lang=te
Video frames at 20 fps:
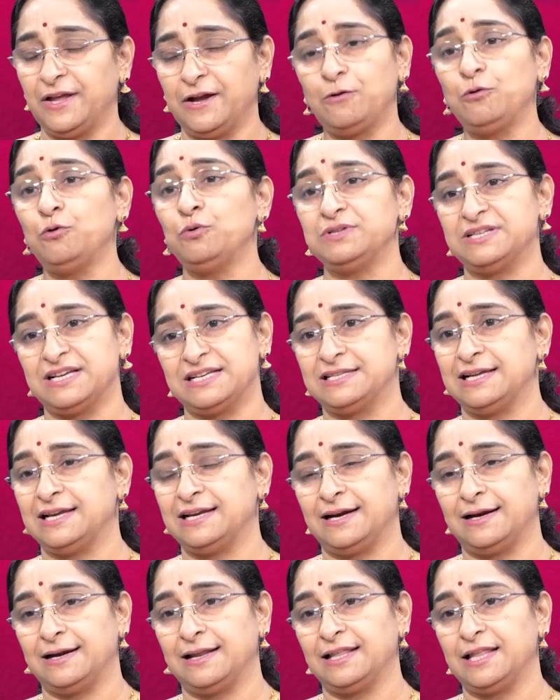ఎక్కువ
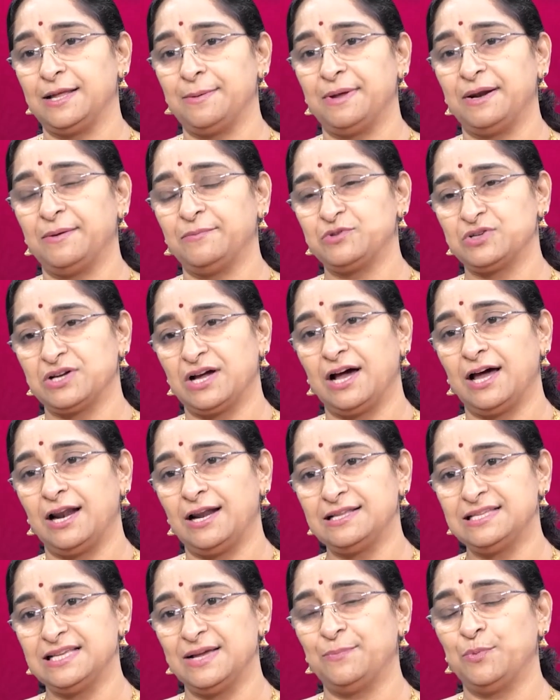చేసేటట్టయితే మనం
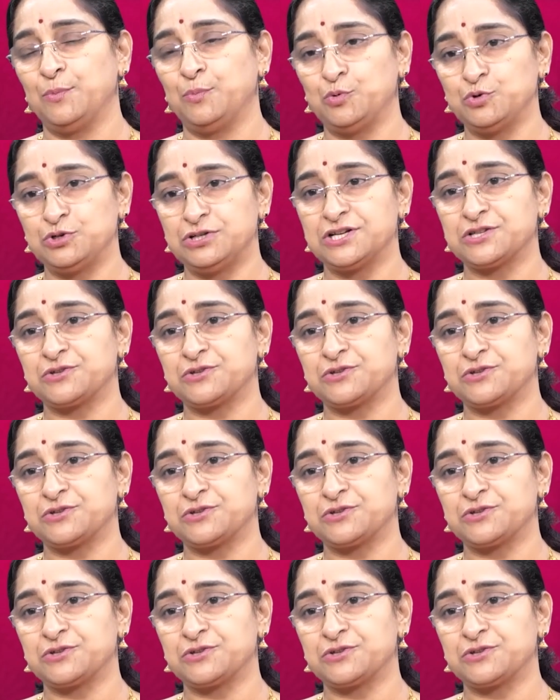చాలాసేపు పూజ